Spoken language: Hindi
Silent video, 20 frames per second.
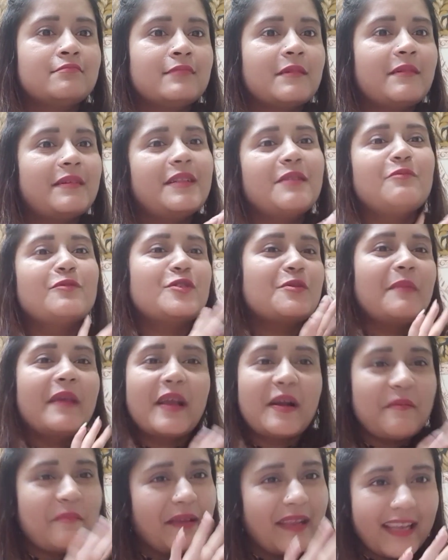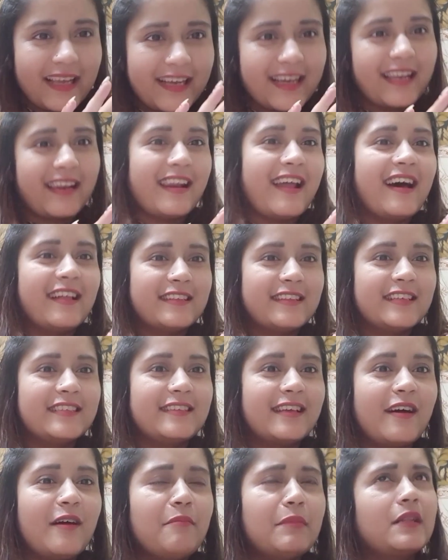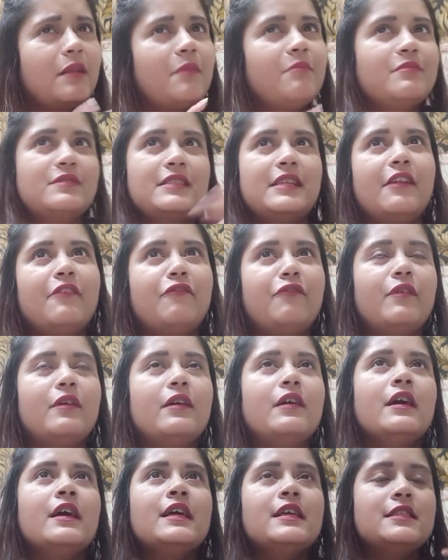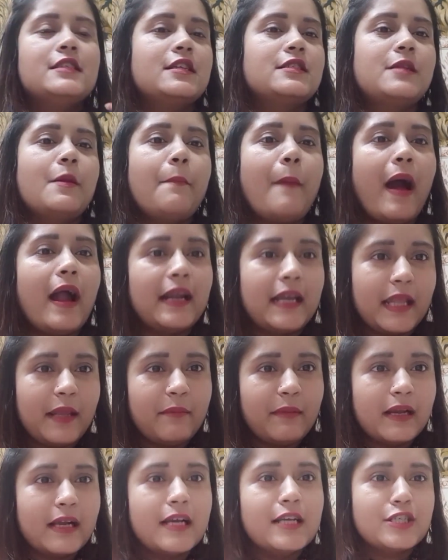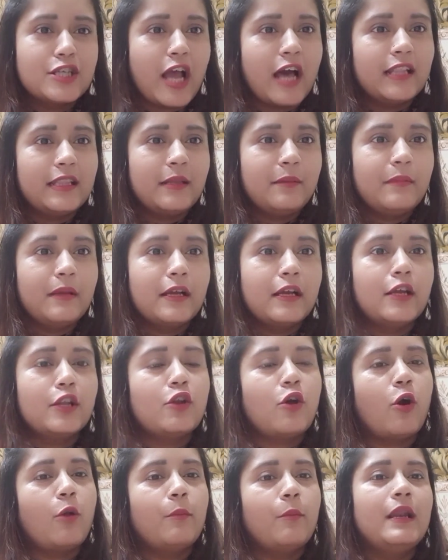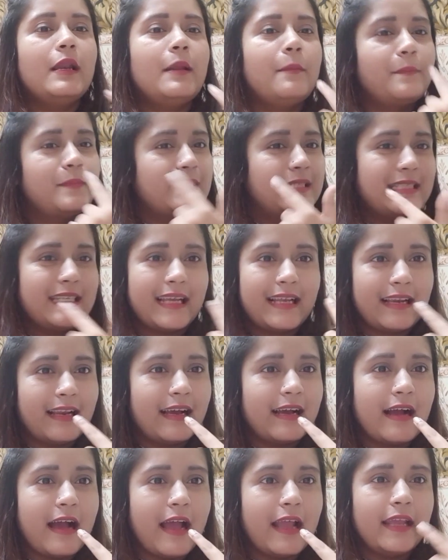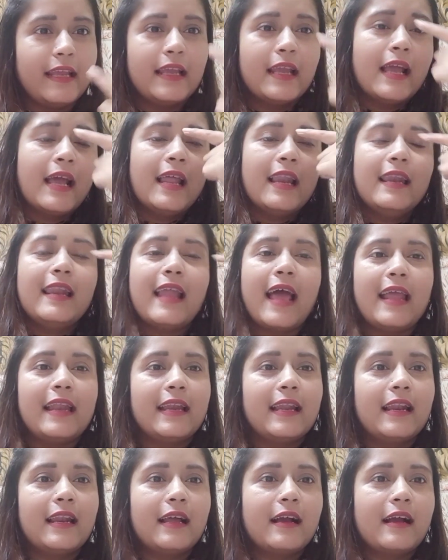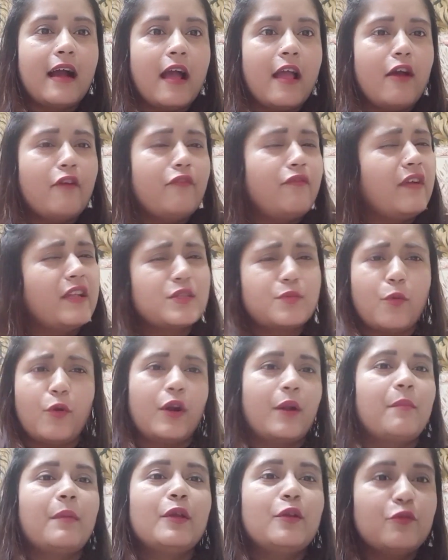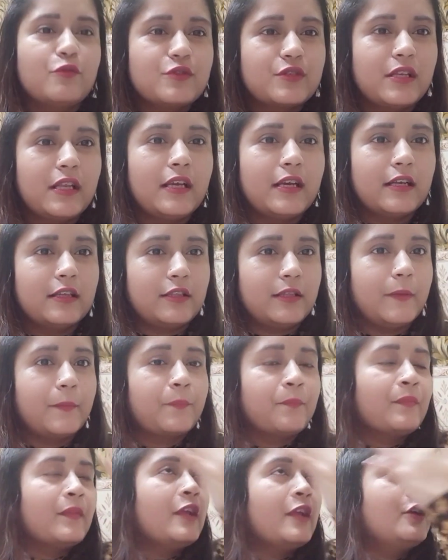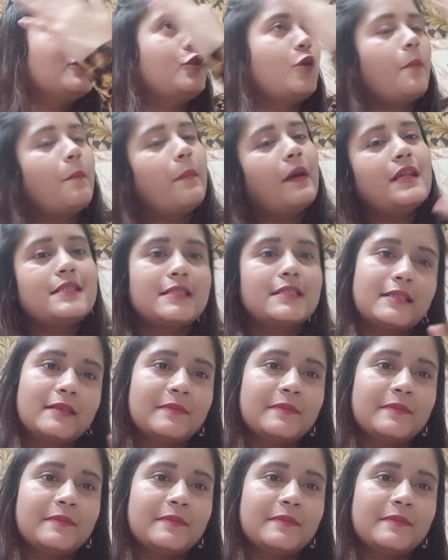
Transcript: मतलब मुझे मेकअप ही नहीं करना आता था मतलब सिर्फ जैसे पार्टी में गए शादी में गए नॉर्मल लिपस्टिक लगाई लाइनर लगाया फेस पाउडर मैं यूज़ नहीं करती तो बस